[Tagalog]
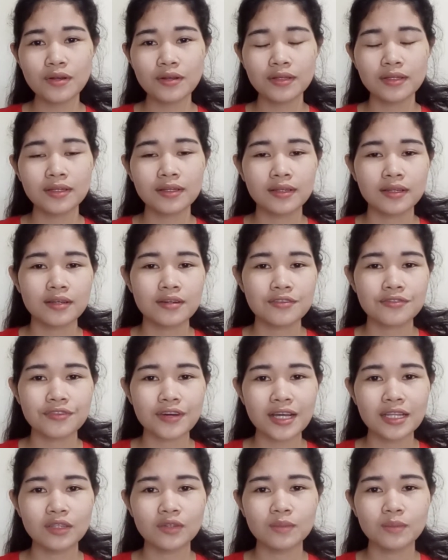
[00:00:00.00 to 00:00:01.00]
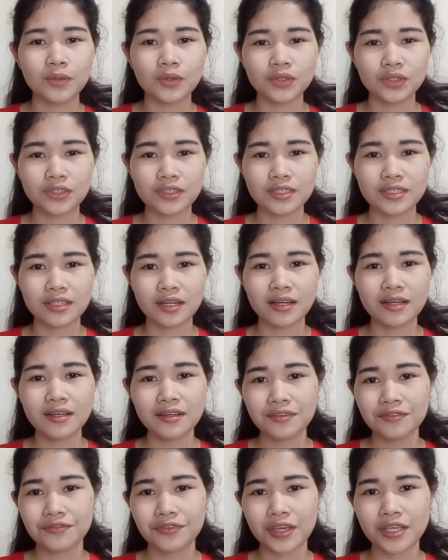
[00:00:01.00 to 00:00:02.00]
follow button sa
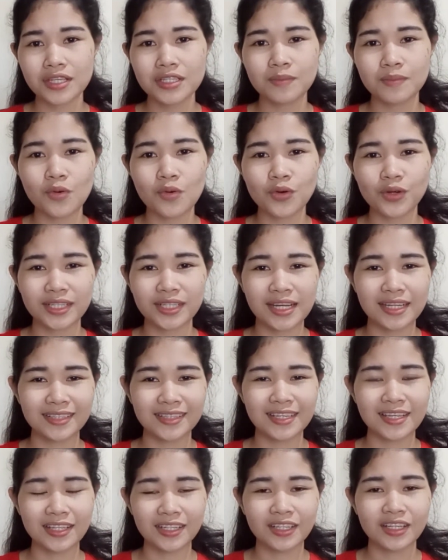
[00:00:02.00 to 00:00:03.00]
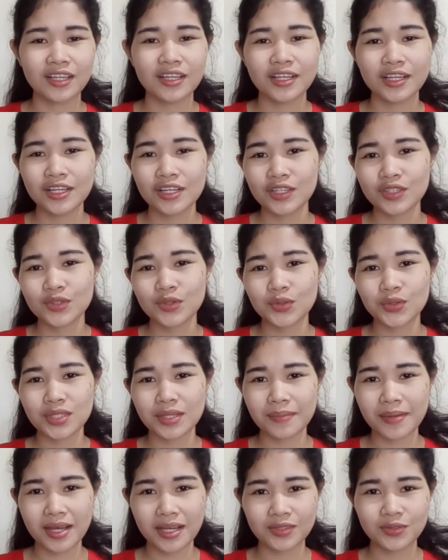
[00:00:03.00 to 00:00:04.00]
Facebook natin. So samahan nyo ako
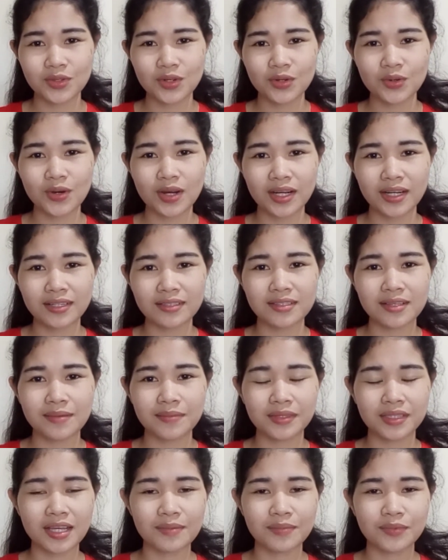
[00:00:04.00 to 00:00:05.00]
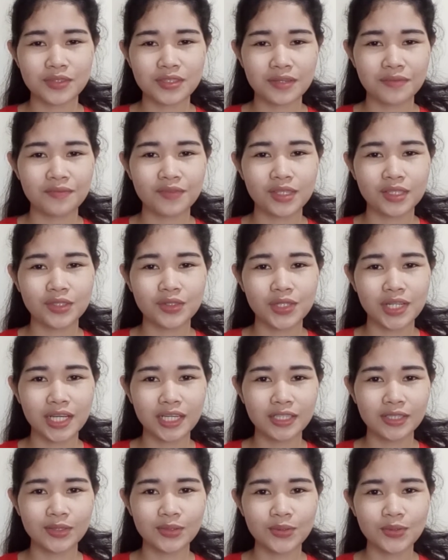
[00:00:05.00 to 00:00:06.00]
hanggang sa matapos ang video na ito.
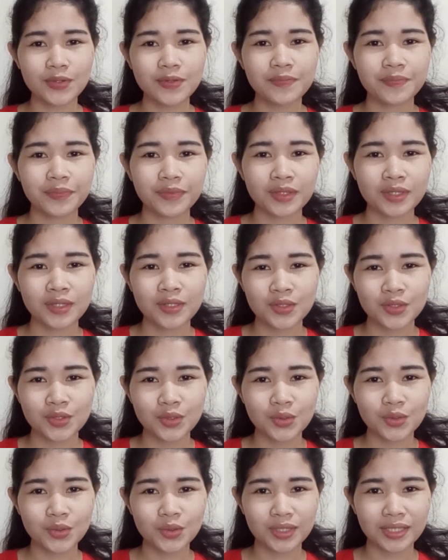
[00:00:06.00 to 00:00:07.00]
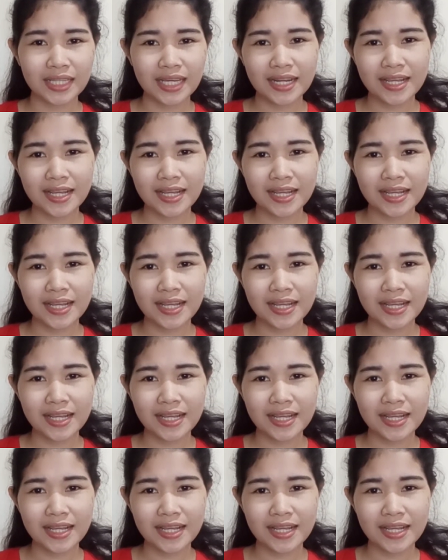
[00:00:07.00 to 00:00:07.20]
So tara,